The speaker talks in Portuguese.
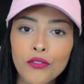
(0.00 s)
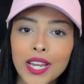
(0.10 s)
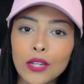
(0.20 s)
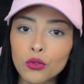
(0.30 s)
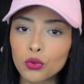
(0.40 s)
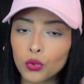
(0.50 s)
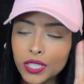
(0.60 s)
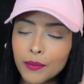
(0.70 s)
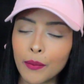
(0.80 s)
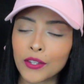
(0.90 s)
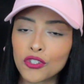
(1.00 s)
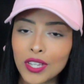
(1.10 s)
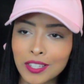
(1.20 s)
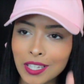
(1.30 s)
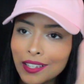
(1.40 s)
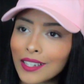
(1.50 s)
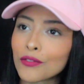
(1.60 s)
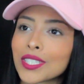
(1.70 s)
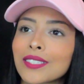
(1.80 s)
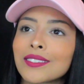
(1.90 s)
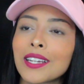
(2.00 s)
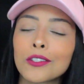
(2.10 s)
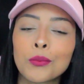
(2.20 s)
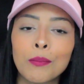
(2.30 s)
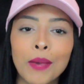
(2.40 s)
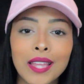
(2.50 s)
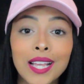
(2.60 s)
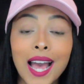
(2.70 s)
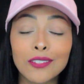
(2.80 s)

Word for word: eu farei o tour da minha penteadeira, que vocês tanto me pedem,